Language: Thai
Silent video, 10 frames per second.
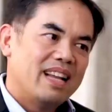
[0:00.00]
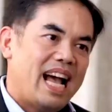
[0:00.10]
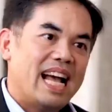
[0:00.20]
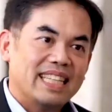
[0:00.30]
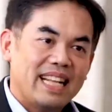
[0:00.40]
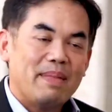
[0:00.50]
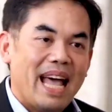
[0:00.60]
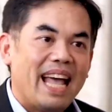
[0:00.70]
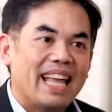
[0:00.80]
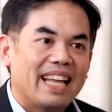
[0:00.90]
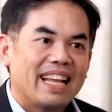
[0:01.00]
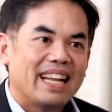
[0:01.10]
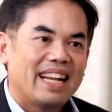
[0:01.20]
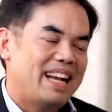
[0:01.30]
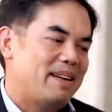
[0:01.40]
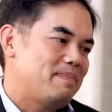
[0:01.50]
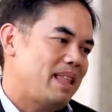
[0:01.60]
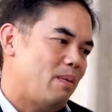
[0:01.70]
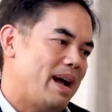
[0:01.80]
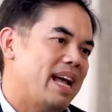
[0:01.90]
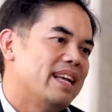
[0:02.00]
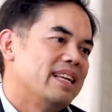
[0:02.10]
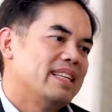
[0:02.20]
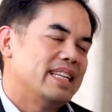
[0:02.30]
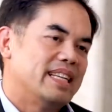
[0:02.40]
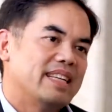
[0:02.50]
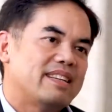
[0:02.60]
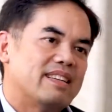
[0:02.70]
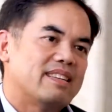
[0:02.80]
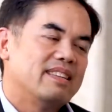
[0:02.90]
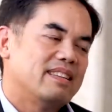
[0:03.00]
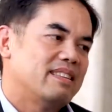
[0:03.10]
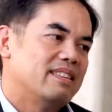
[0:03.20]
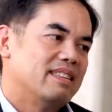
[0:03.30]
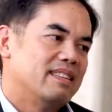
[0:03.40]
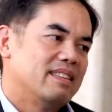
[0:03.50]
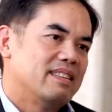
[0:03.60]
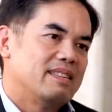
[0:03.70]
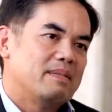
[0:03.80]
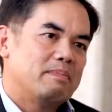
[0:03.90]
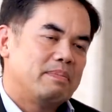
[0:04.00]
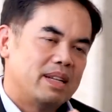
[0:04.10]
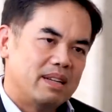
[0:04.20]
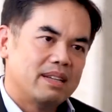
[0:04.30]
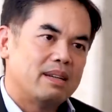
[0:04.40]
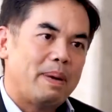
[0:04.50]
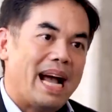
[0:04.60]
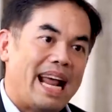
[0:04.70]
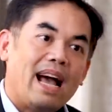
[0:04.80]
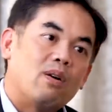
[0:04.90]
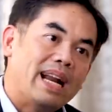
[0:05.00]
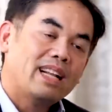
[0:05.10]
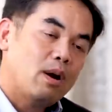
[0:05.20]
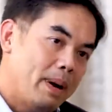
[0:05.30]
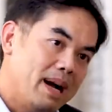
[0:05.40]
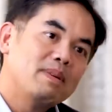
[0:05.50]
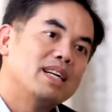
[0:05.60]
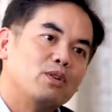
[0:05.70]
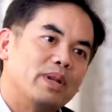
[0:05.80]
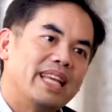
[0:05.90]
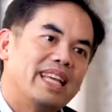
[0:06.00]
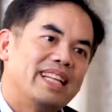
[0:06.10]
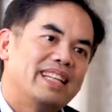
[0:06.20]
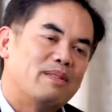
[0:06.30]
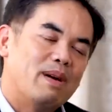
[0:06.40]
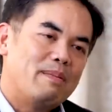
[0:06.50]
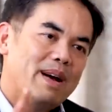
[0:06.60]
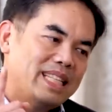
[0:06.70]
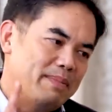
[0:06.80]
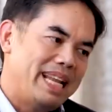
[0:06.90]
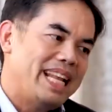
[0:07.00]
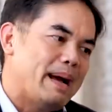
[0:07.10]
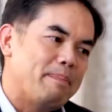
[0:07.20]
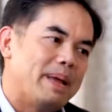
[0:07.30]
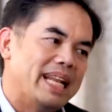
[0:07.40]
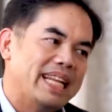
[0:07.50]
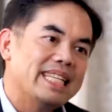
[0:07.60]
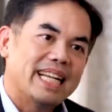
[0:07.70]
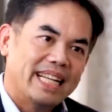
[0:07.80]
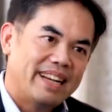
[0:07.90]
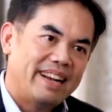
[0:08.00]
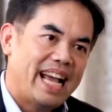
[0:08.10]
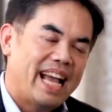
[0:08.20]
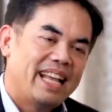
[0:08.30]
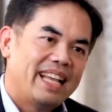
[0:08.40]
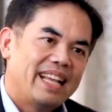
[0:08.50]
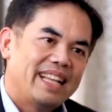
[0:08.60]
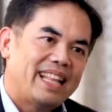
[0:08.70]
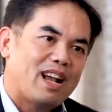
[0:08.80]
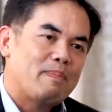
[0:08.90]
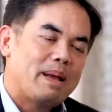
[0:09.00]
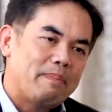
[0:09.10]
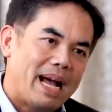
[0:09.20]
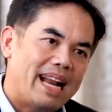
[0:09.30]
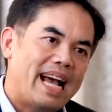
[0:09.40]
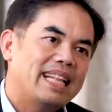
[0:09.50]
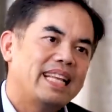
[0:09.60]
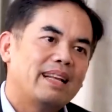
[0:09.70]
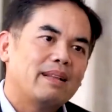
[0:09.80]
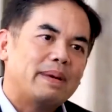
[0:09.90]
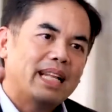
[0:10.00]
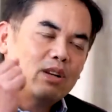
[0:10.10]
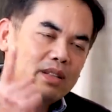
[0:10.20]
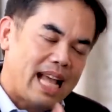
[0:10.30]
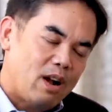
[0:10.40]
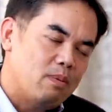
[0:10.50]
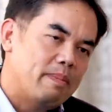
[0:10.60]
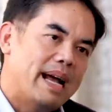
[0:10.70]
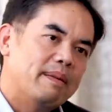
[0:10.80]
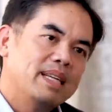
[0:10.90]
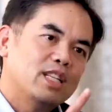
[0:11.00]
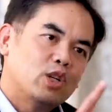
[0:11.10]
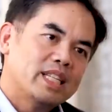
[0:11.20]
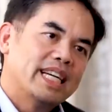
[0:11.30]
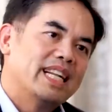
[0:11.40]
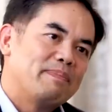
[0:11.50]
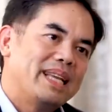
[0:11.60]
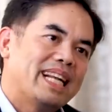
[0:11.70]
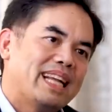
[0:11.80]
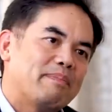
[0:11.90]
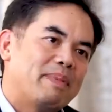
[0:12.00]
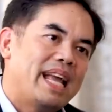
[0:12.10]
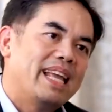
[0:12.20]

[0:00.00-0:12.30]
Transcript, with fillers: อาจจะทำได้นะครับ แต่ว่าสิ่งที่จะเกิดขึ้นก็คือหนึ่งก็คือภาระของรัฐก็เพิ่มขึ้นอยู่ดี ถึงแม้ว่าจะไม่ได้นับเป็นหนี้สาธารณะแต่ก็เป็นภาระที่รัฐบาลต้องตั้งงบประมาณเพื่อชดเชยในปีถัดๆไป